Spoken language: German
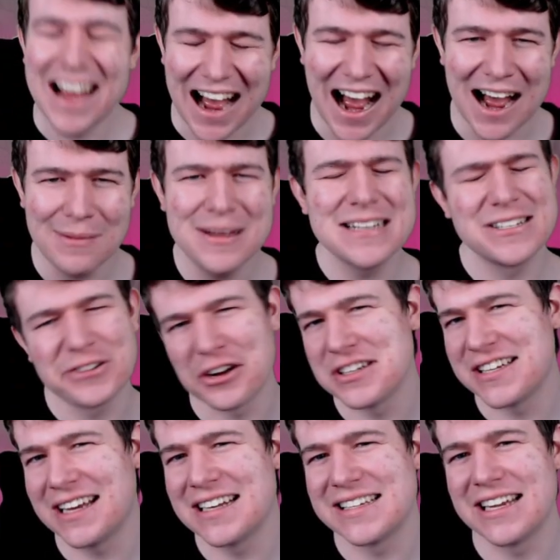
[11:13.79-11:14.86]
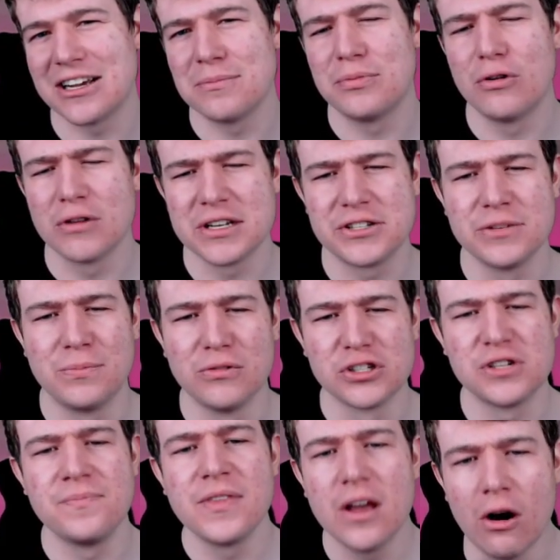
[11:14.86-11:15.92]
Aber es ist ein konstantes Deck in Pokis zu
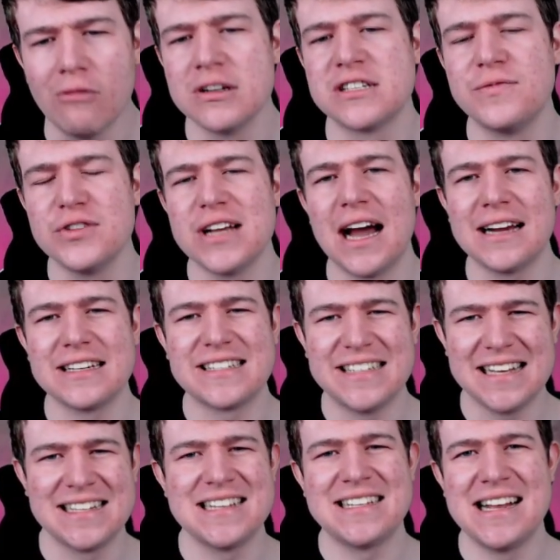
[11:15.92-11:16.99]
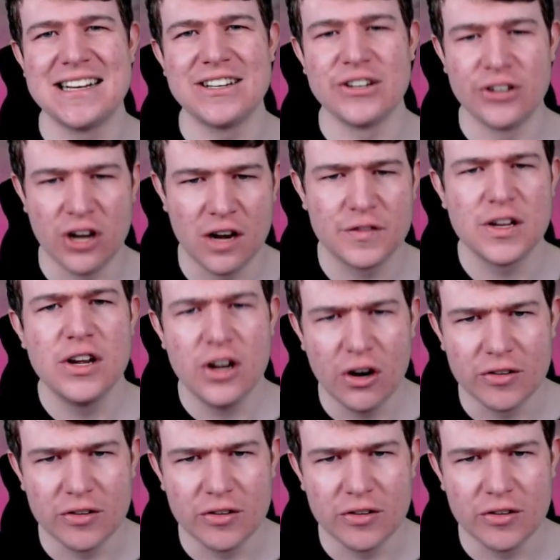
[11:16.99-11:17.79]
pushen und es wird eigentlich sehr, sehr selten genervt.